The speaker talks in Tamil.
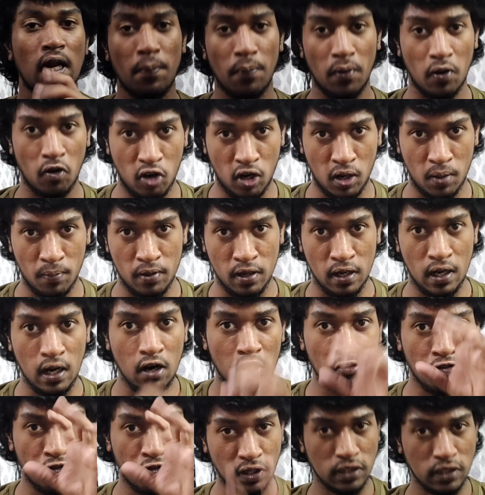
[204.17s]
எடுத்து என்ன பண்ணுவாங்க
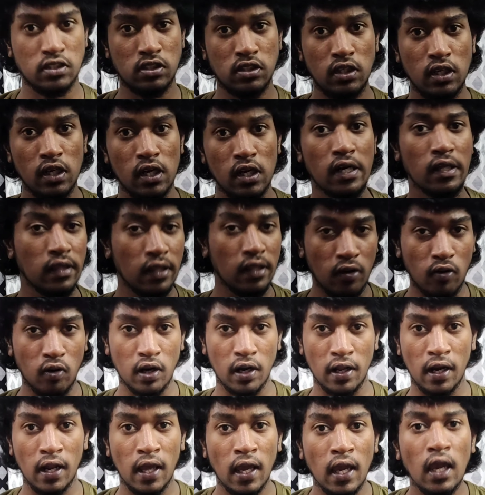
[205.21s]
அப்படின்னா ஃபஸ்ட்டு
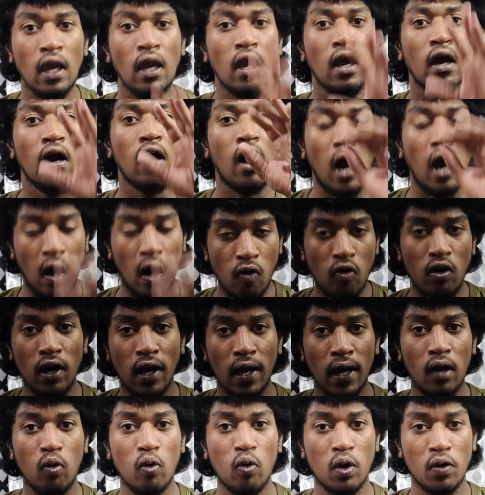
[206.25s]
எடுத்த உடனே
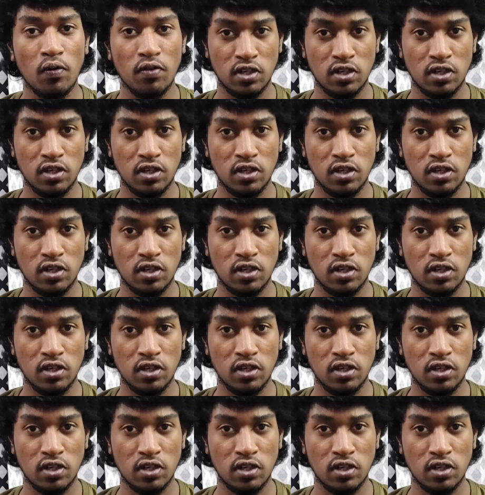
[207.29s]
அவங்க